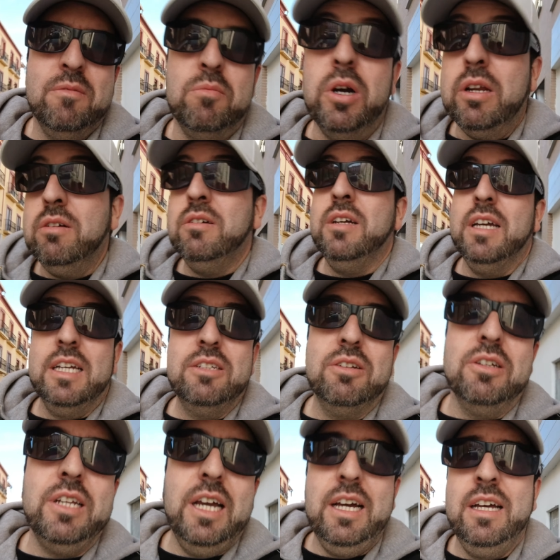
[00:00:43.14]
Bueno,
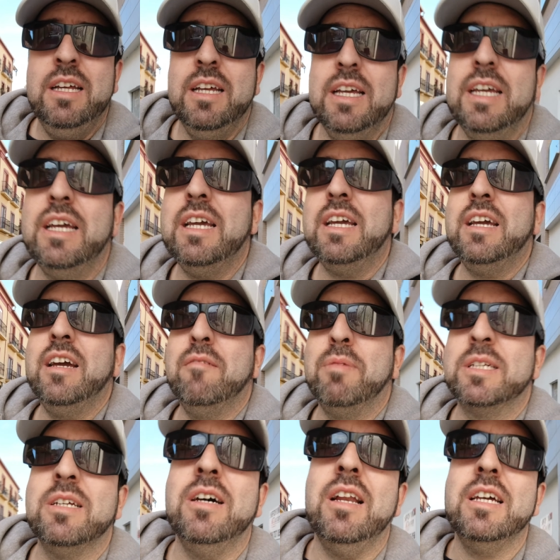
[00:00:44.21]
eso ya eh, ha
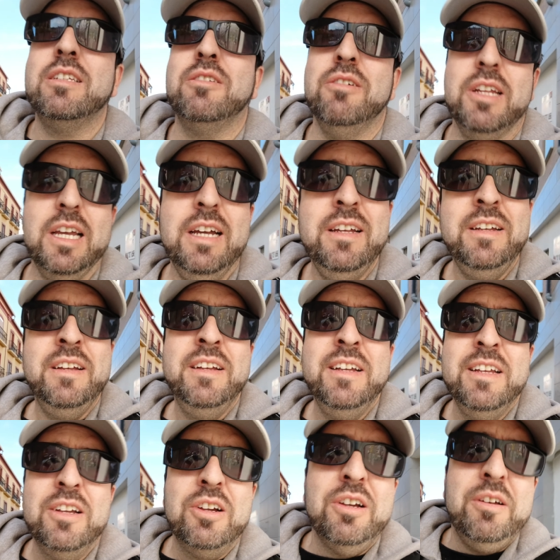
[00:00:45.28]
pasado a la historia,
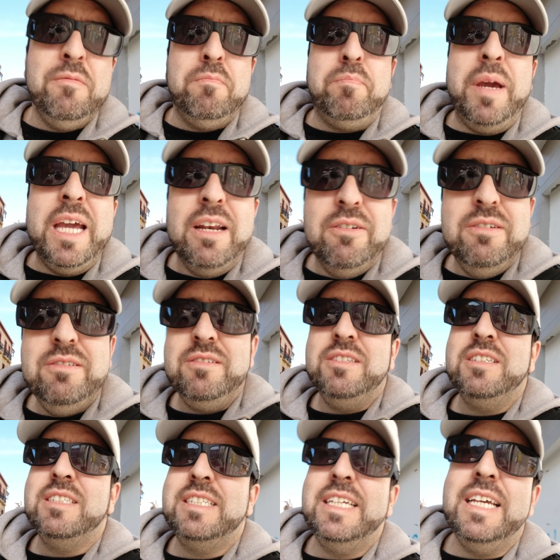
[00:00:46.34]
pero
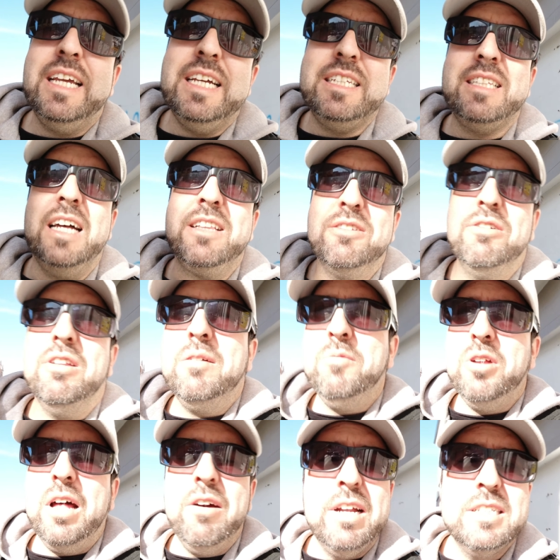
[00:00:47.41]
sigue estando de
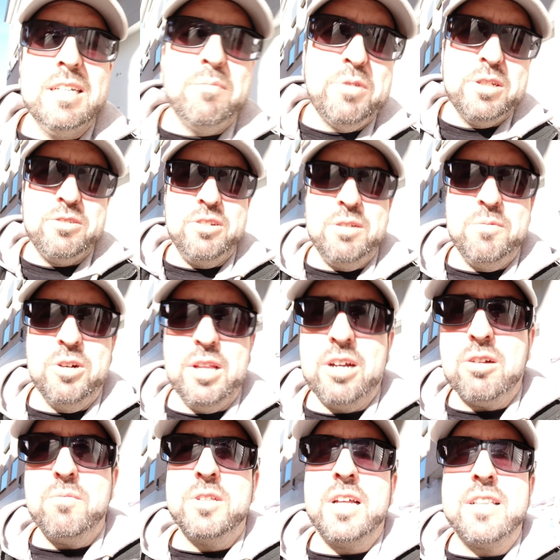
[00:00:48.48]
moda. Ahora se ha puesto de
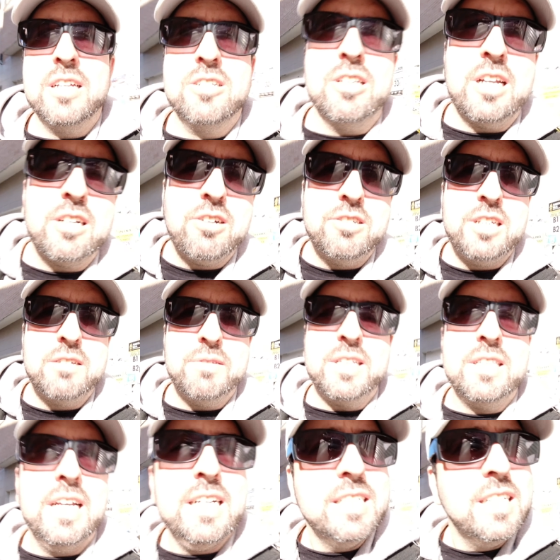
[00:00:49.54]
moda, como tantas otras cosas
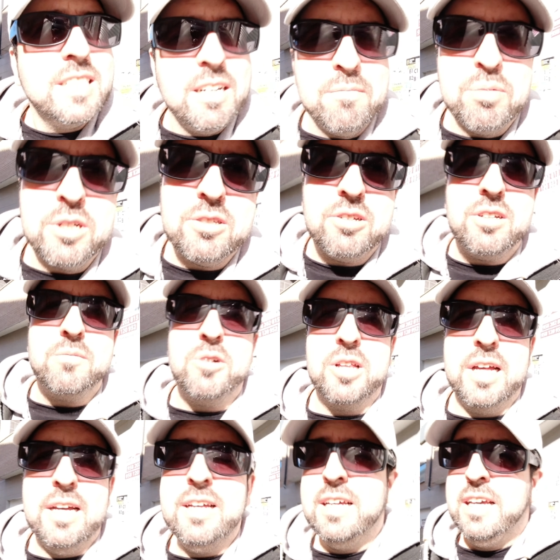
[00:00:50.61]
vintage se han puesto de
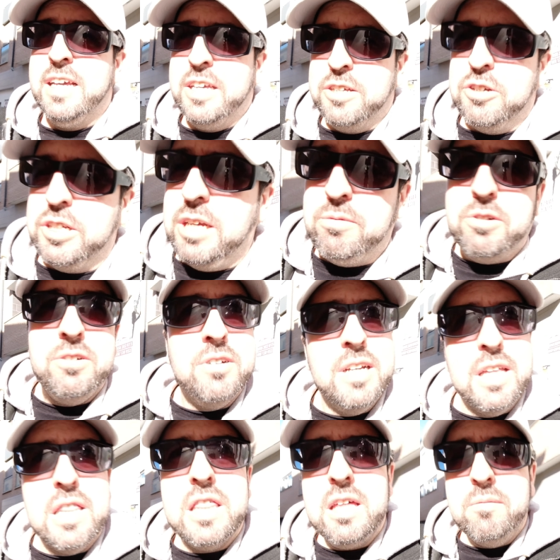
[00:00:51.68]
moda. Yo llevo
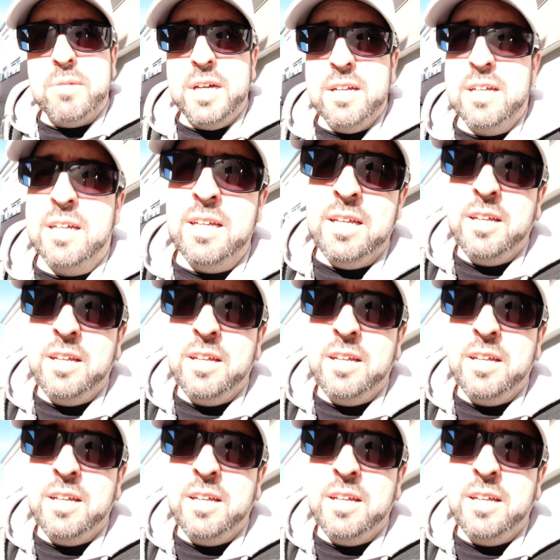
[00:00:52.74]
encima